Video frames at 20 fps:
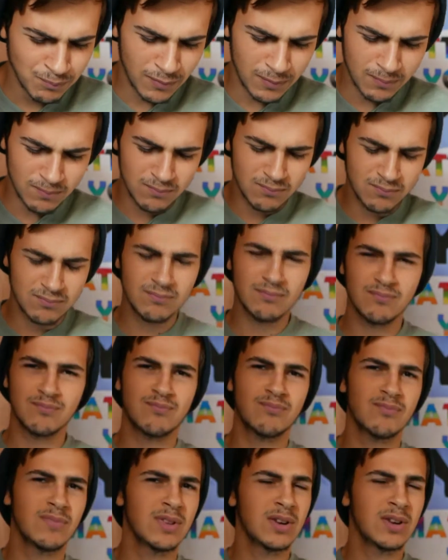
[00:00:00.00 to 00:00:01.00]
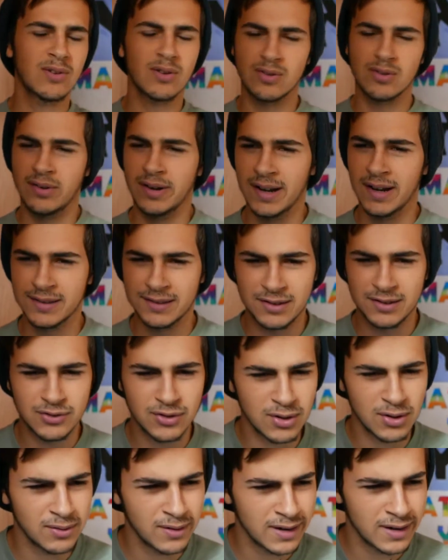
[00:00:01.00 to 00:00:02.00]
Mm mi ricordo ragazzi
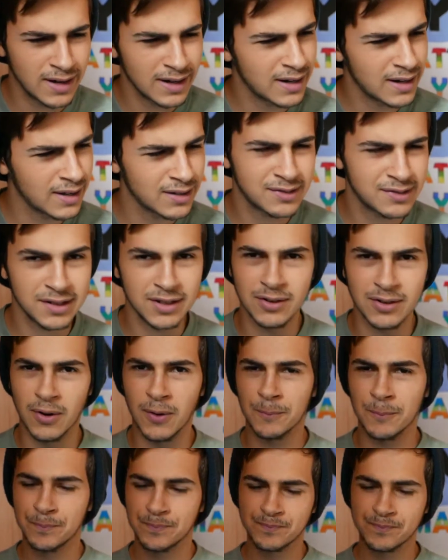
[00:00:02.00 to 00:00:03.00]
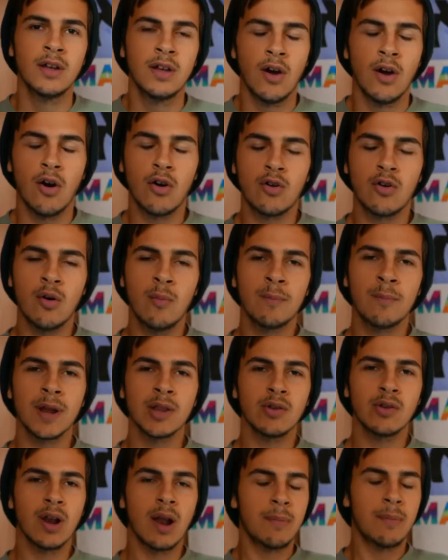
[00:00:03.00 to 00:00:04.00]
c'era un gran casino. Ho
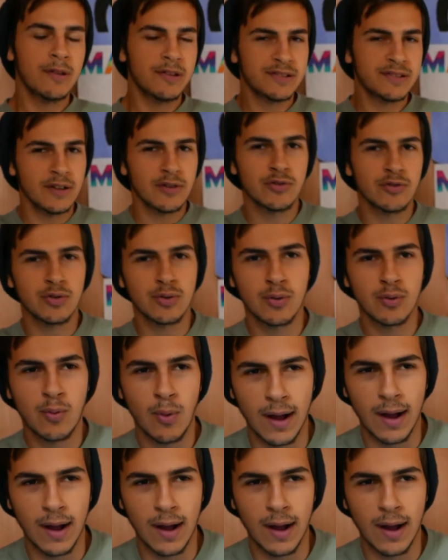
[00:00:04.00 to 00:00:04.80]
comprato la PlayStation